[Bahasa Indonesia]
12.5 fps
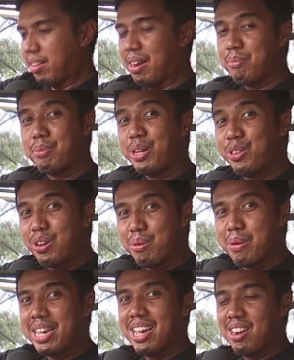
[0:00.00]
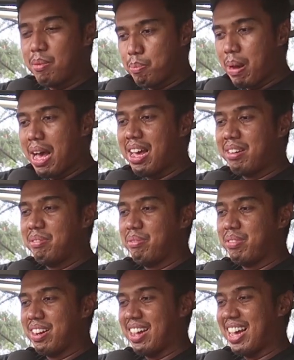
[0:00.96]
Dan begitu ke bagian depan,
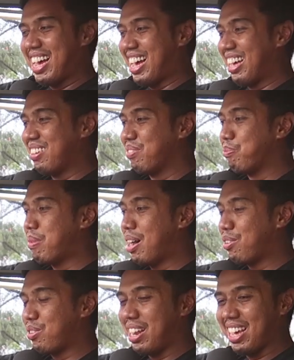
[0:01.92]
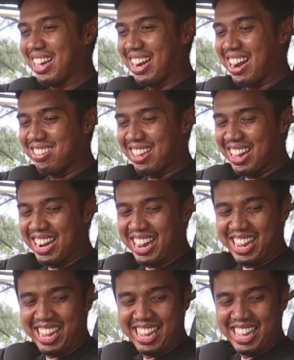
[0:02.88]
ah baru deh kerasa
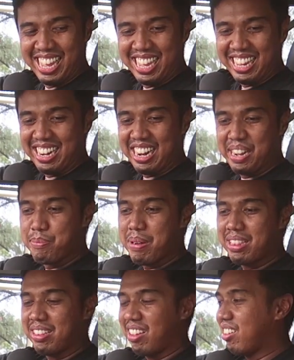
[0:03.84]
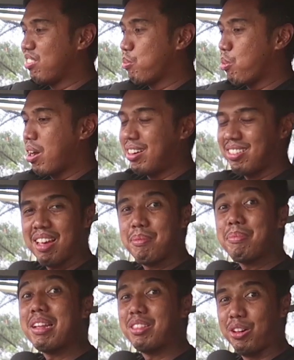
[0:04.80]
deh nikmatnya sebuah
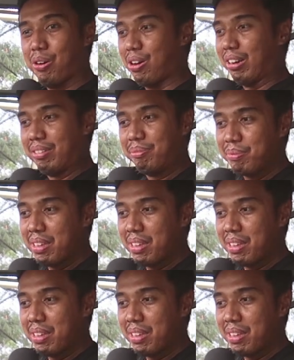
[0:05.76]
Nissan Patrol.